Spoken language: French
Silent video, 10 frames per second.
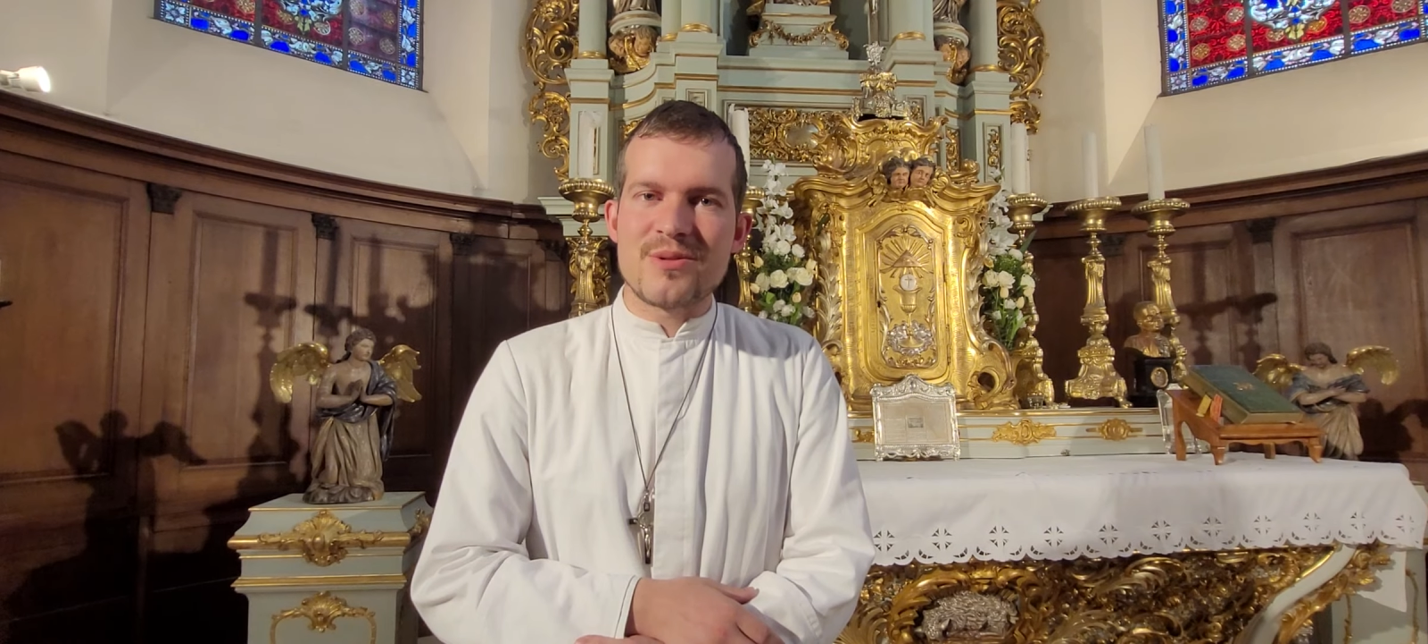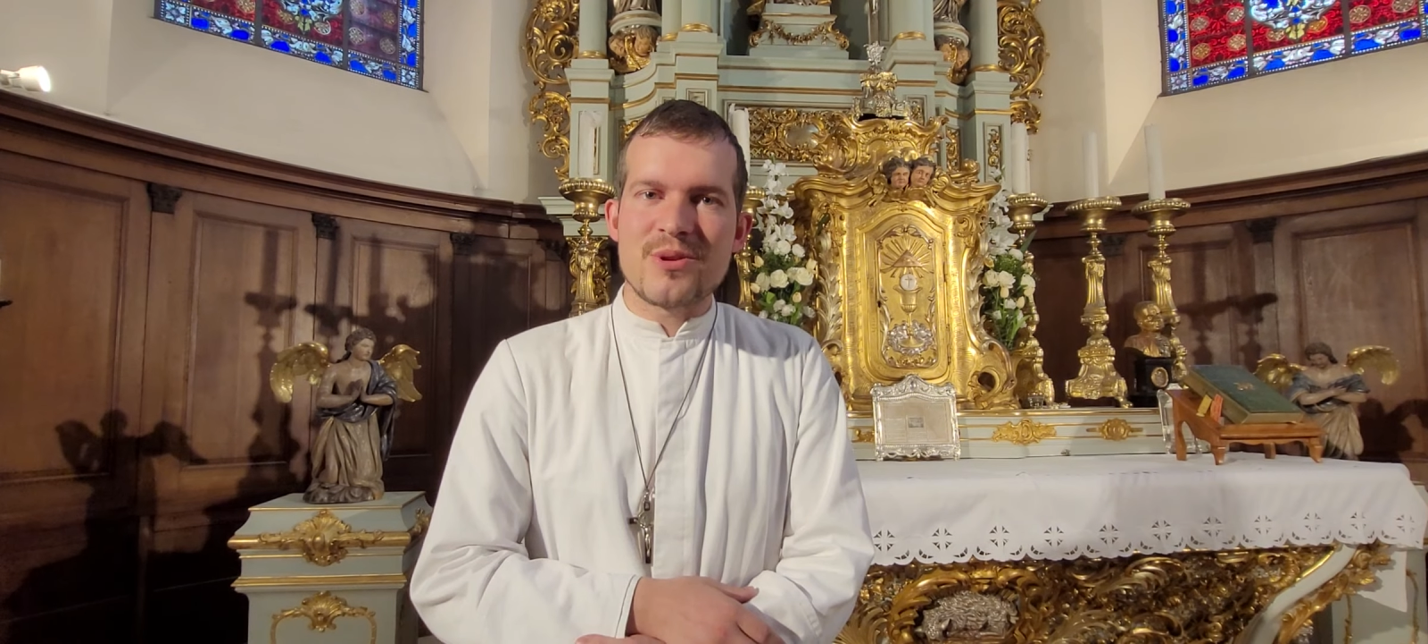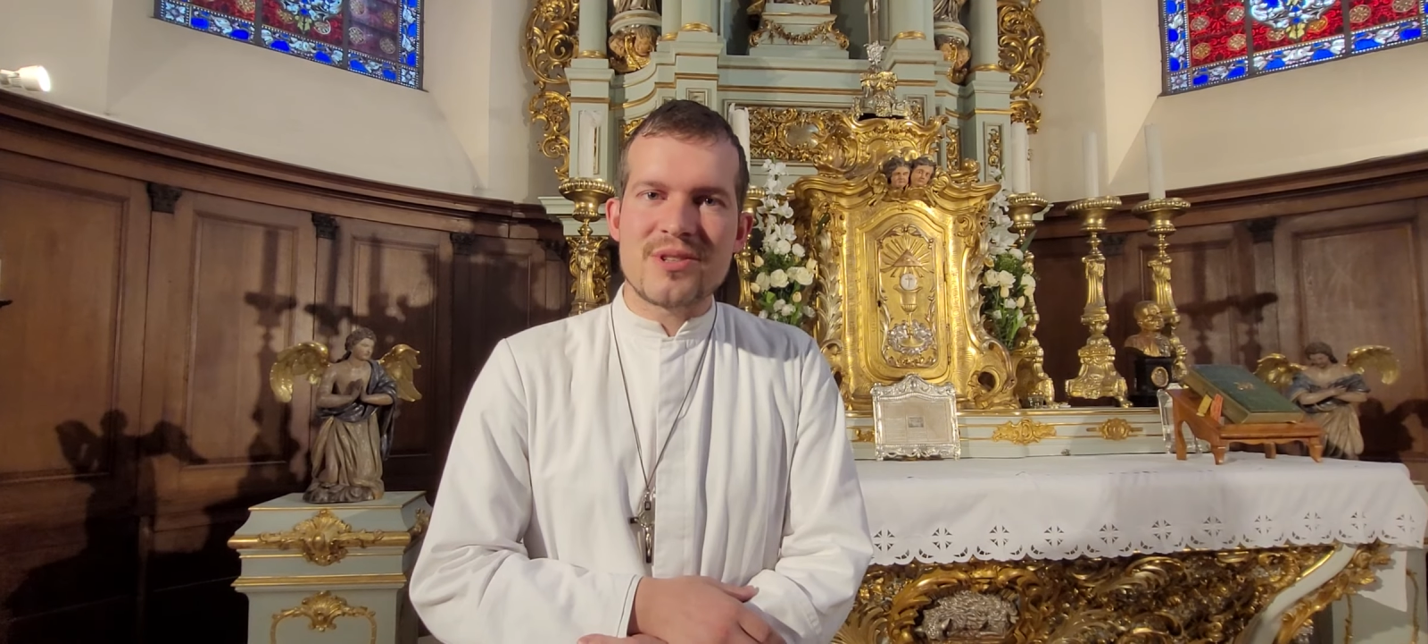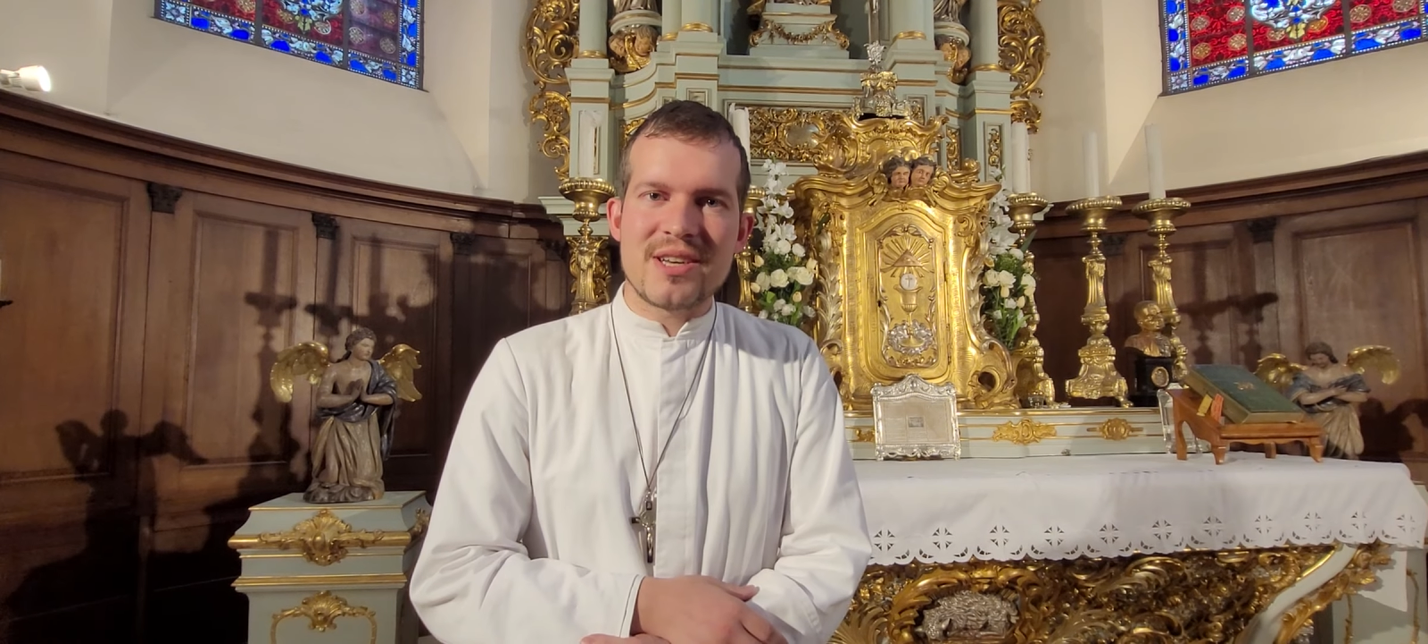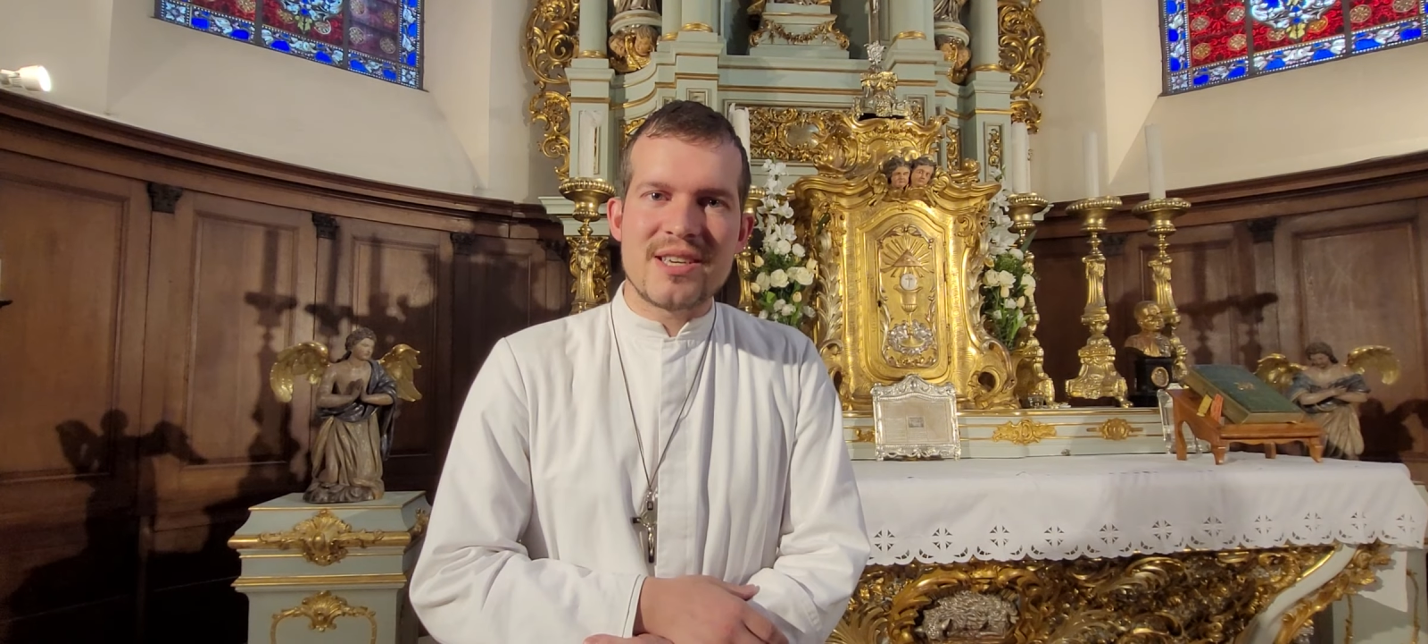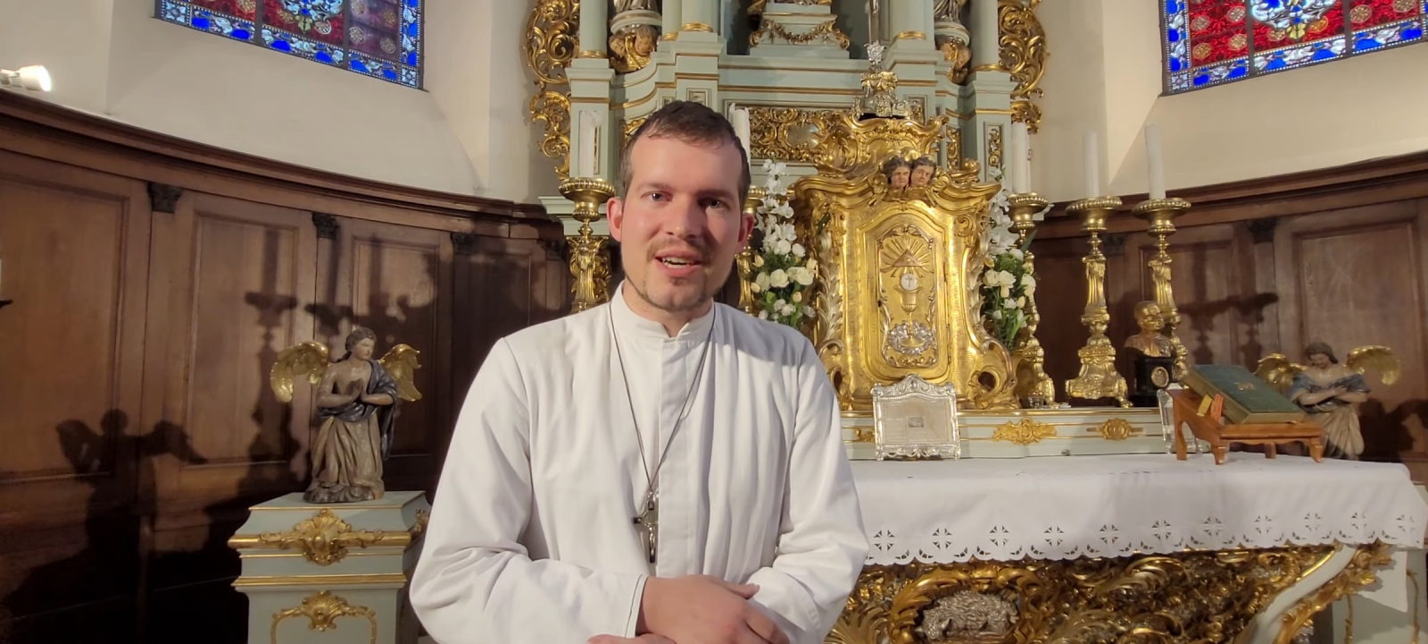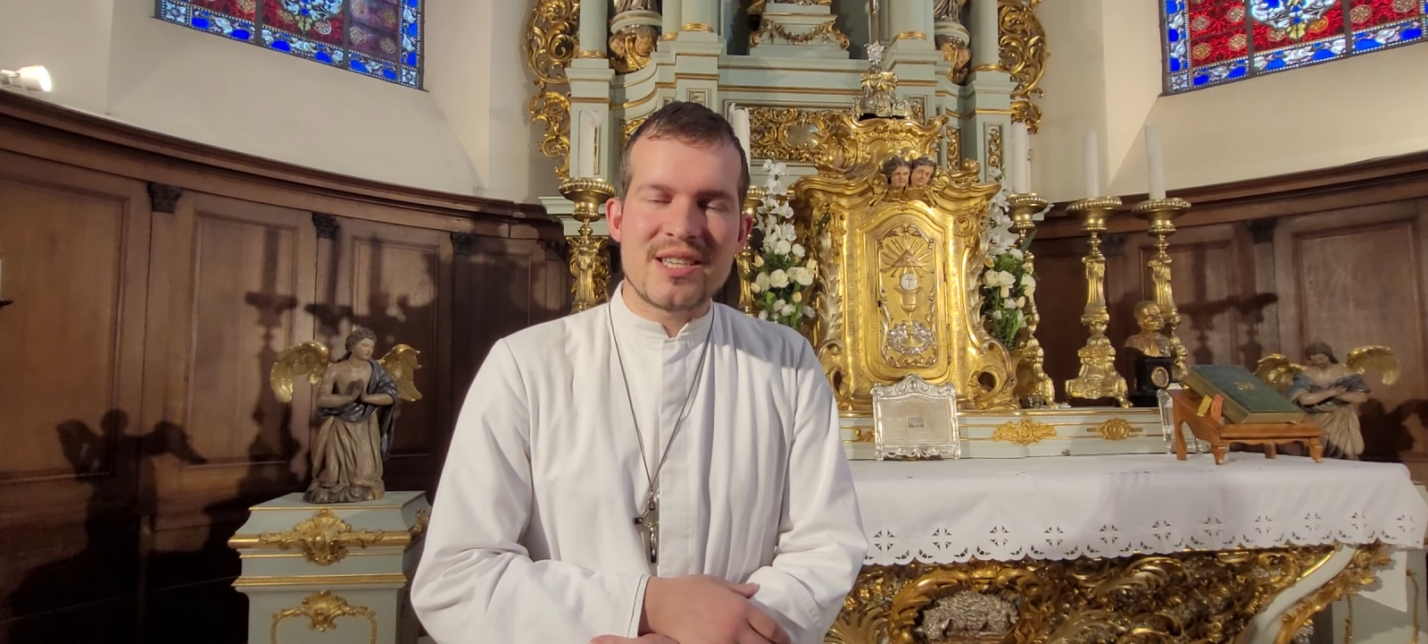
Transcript: toujours ça qui